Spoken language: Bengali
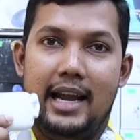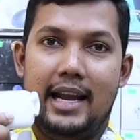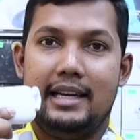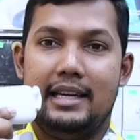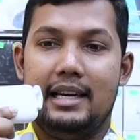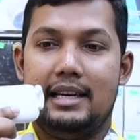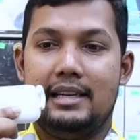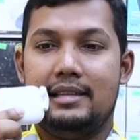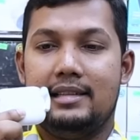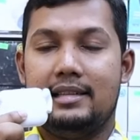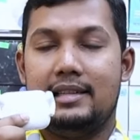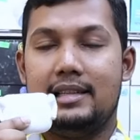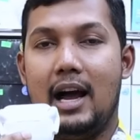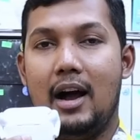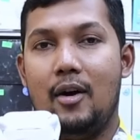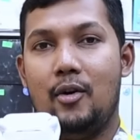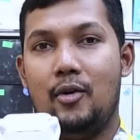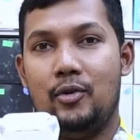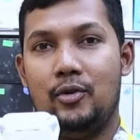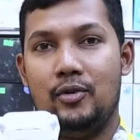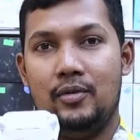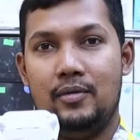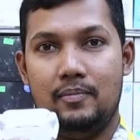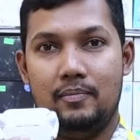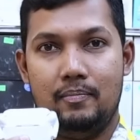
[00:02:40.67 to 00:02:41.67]
এটার
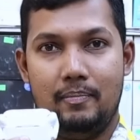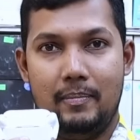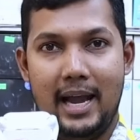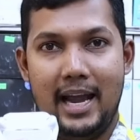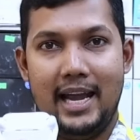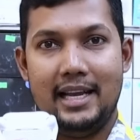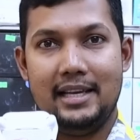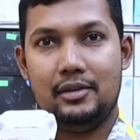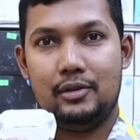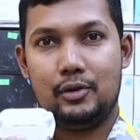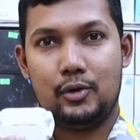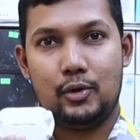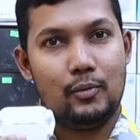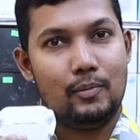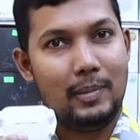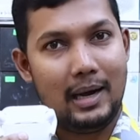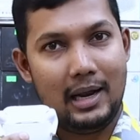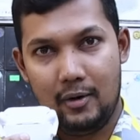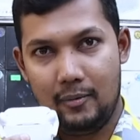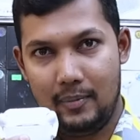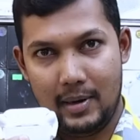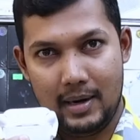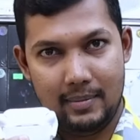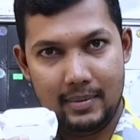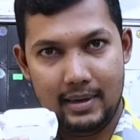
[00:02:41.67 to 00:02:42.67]
সাউন্ড বেস খুব
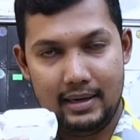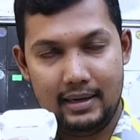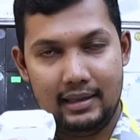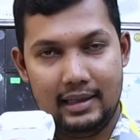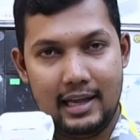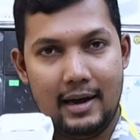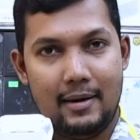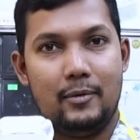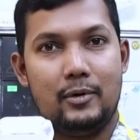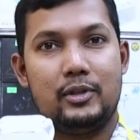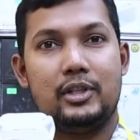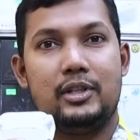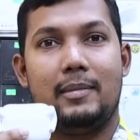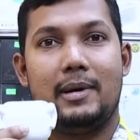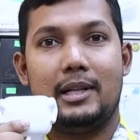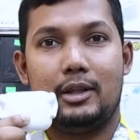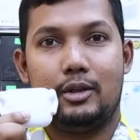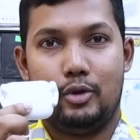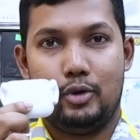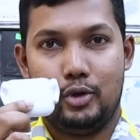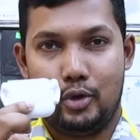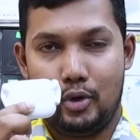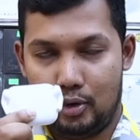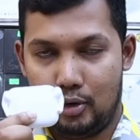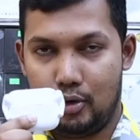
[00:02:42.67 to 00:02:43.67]
ভালো পাবেন দাম হচ্ছে মাত্র
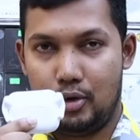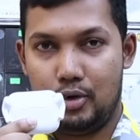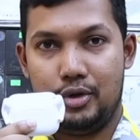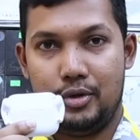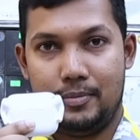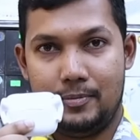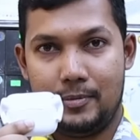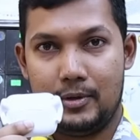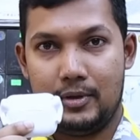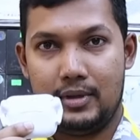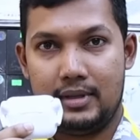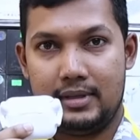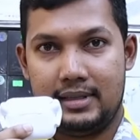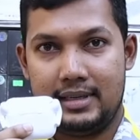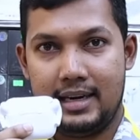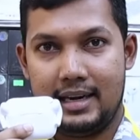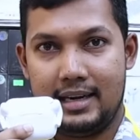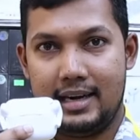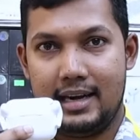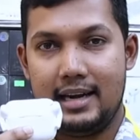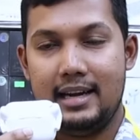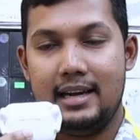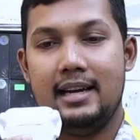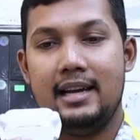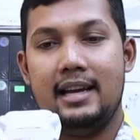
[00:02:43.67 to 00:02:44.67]
সতেরোশো পঞ্চাশ
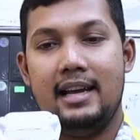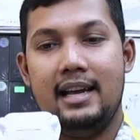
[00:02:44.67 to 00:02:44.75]
টাকা